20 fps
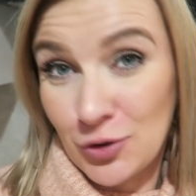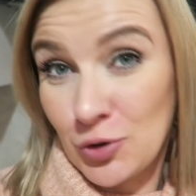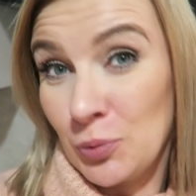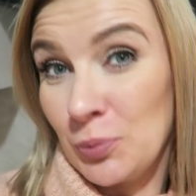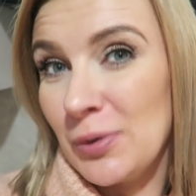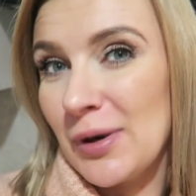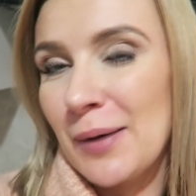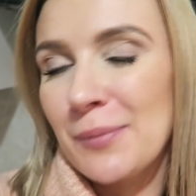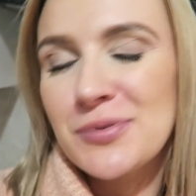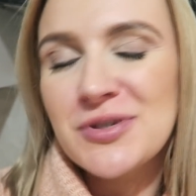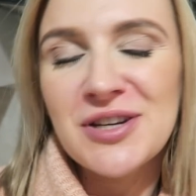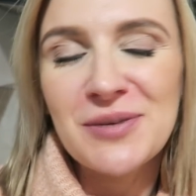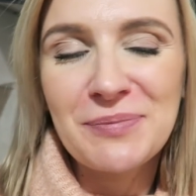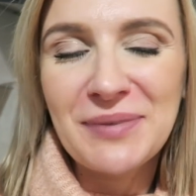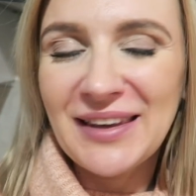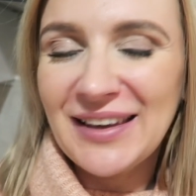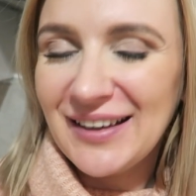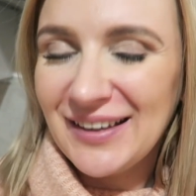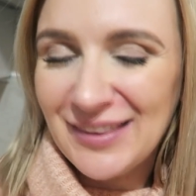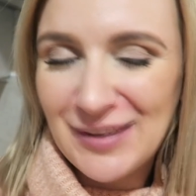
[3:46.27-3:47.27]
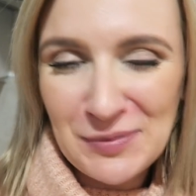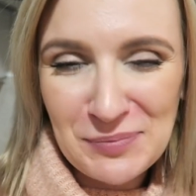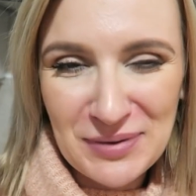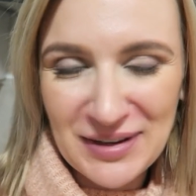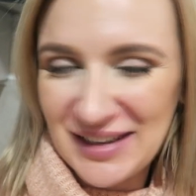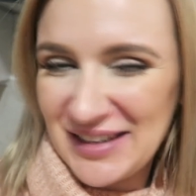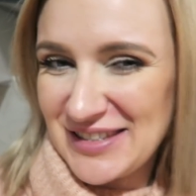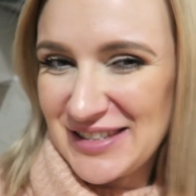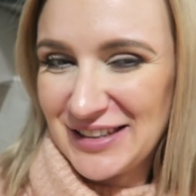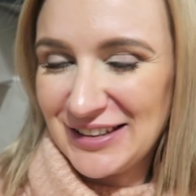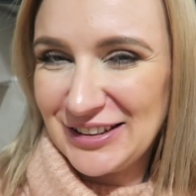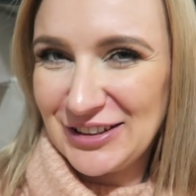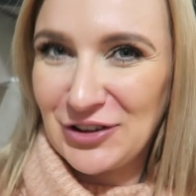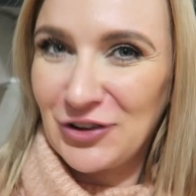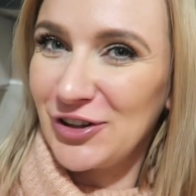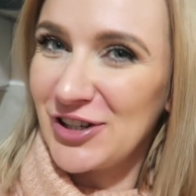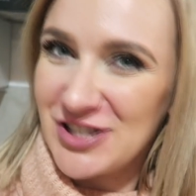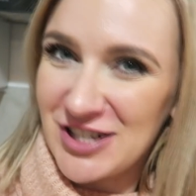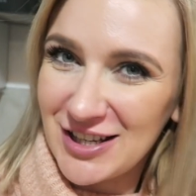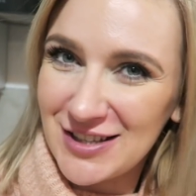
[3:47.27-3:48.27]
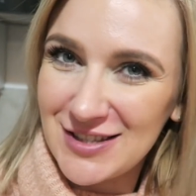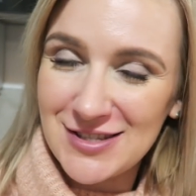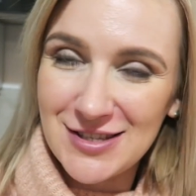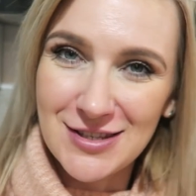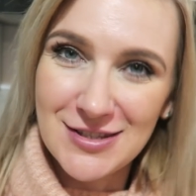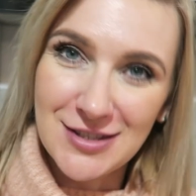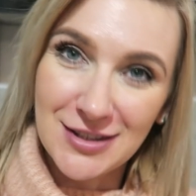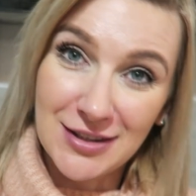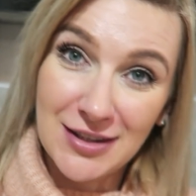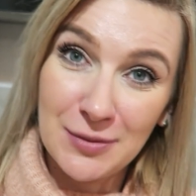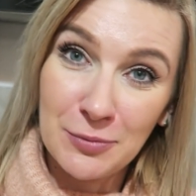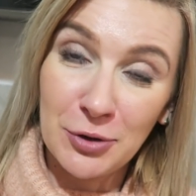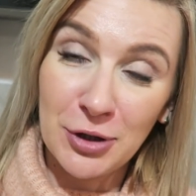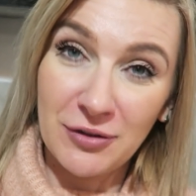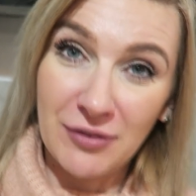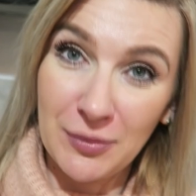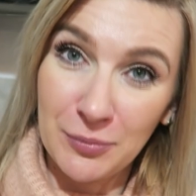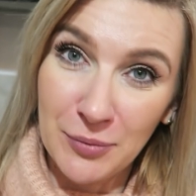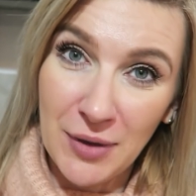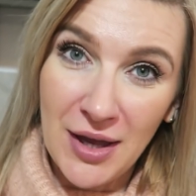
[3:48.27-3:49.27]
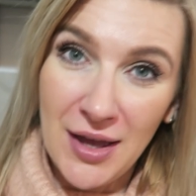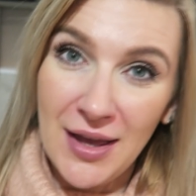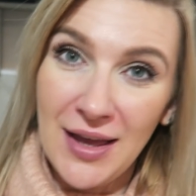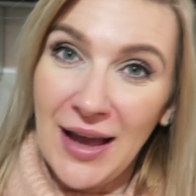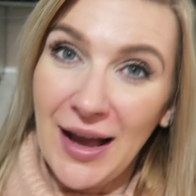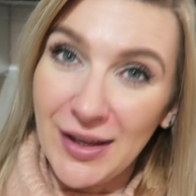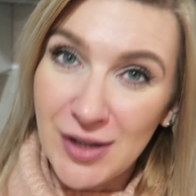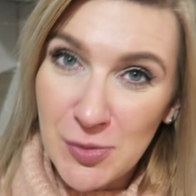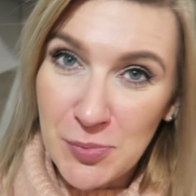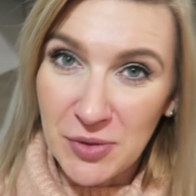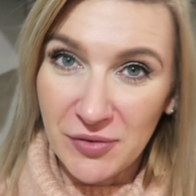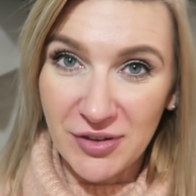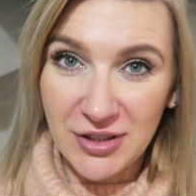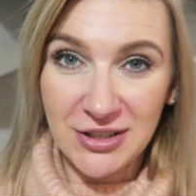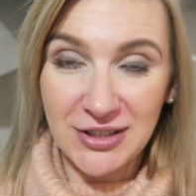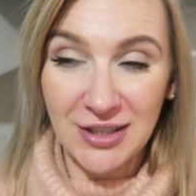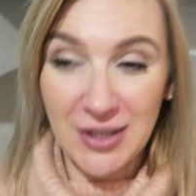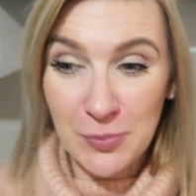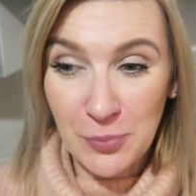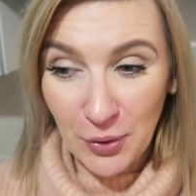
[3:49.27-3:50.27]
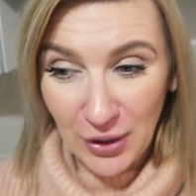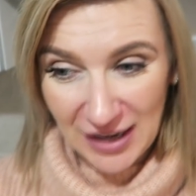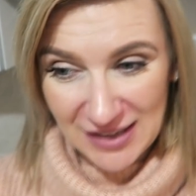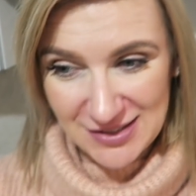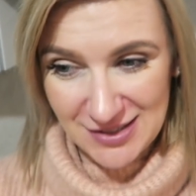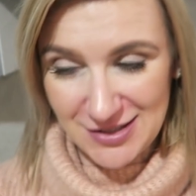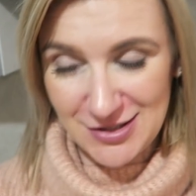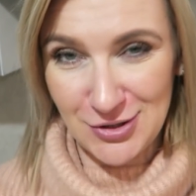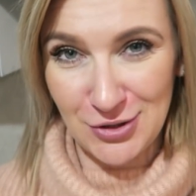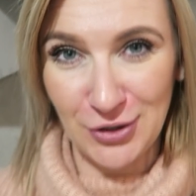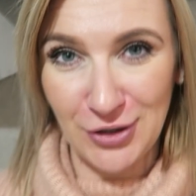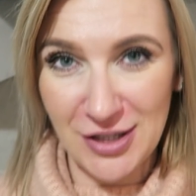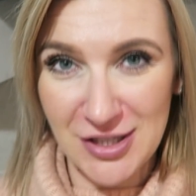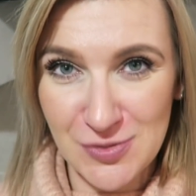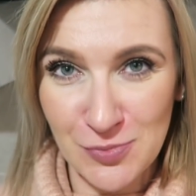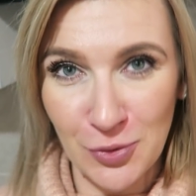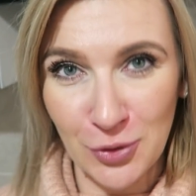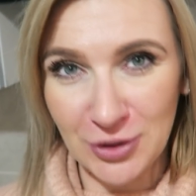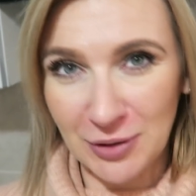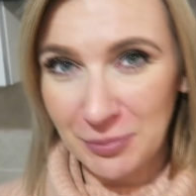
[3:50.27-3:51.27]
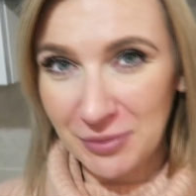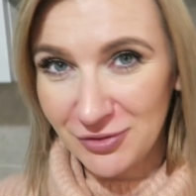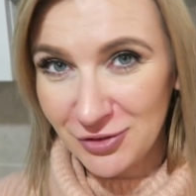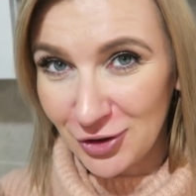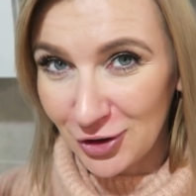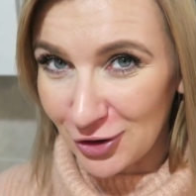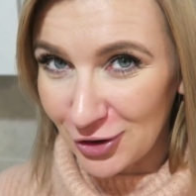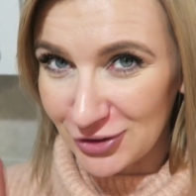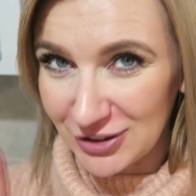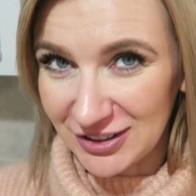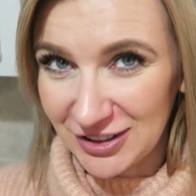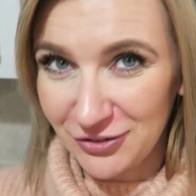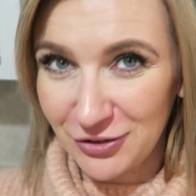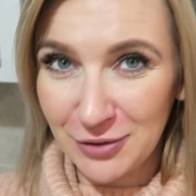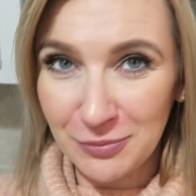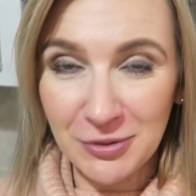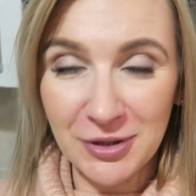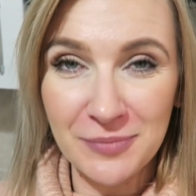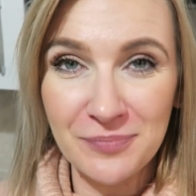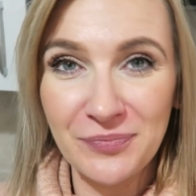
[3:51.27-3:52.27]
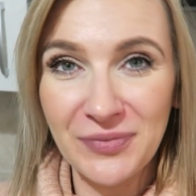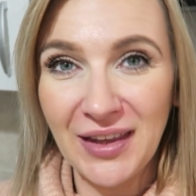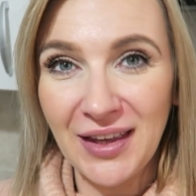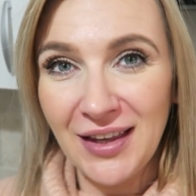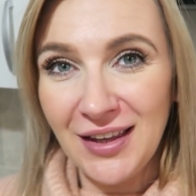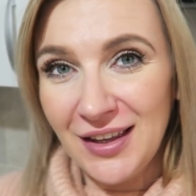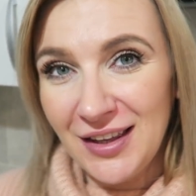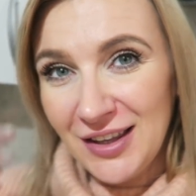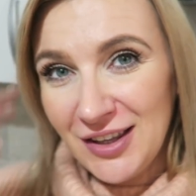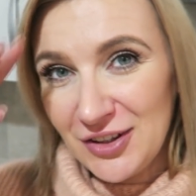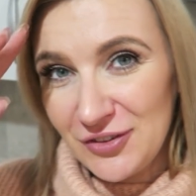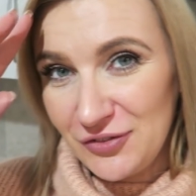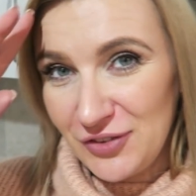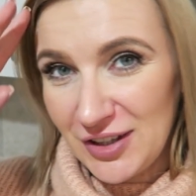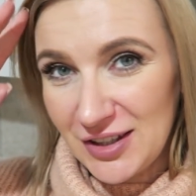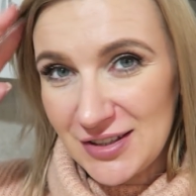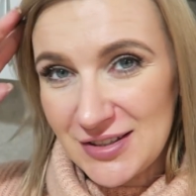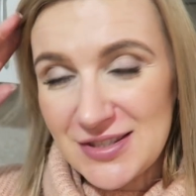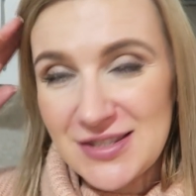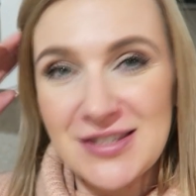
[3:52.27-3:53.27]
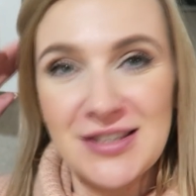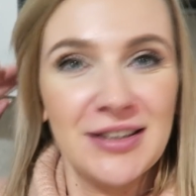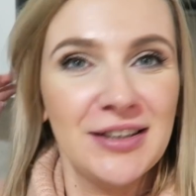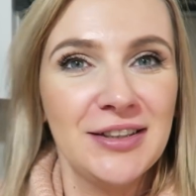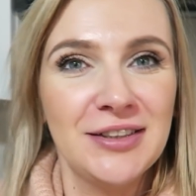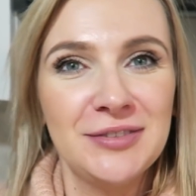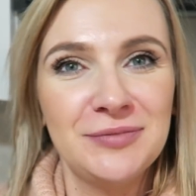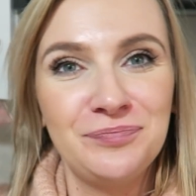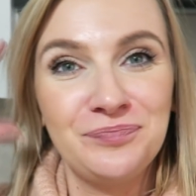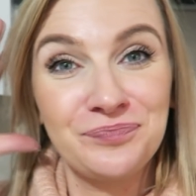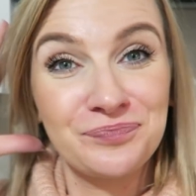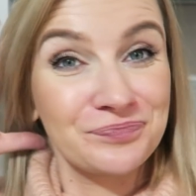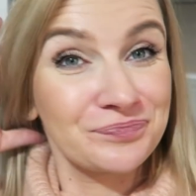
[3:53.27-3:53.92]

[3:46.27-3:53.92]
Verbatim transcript: Kupiłam przepiękny prezent koleżance, niestety nie mogę Wam ani powiedzieć, ani pokazać co to jest, bo ona pewnie ogląda te filmy, więc e,